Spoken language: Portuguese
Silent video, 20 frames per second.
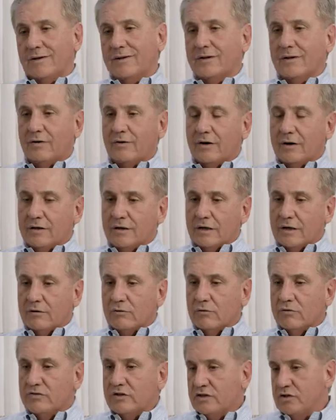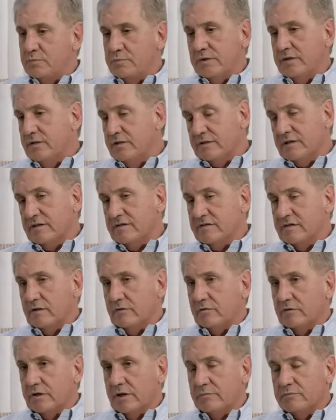não, não os espíritas
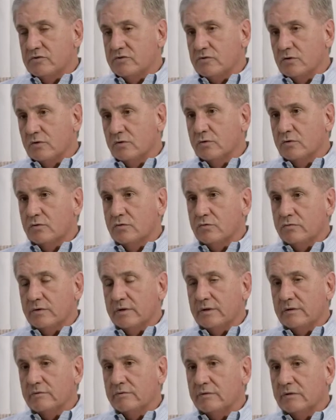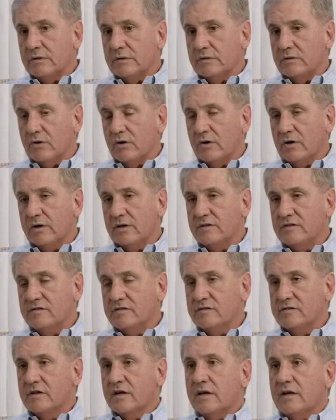não, em absoluto. Né?
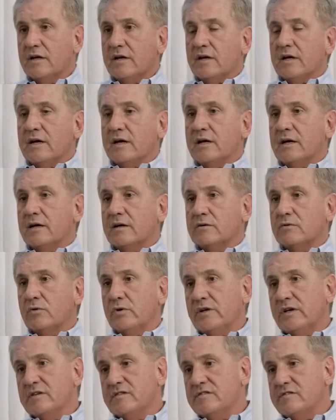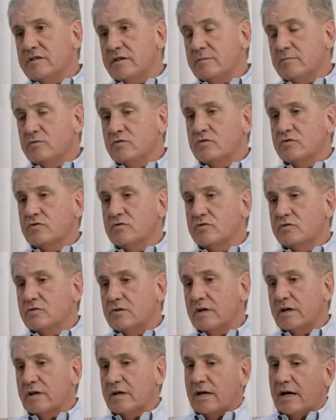Nós é, conhecemos
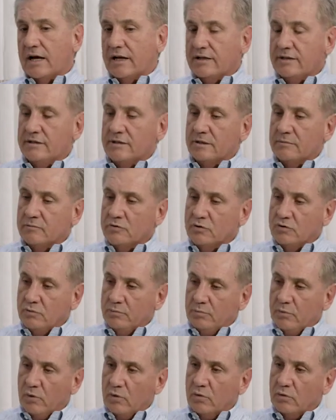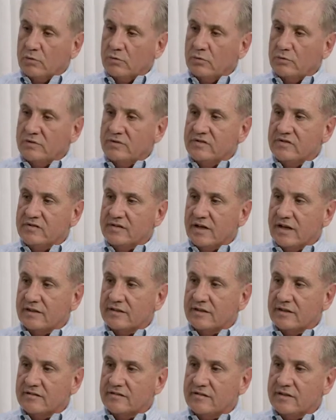é, ainda muito pouco de
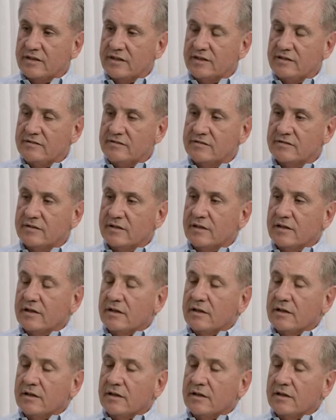certas leis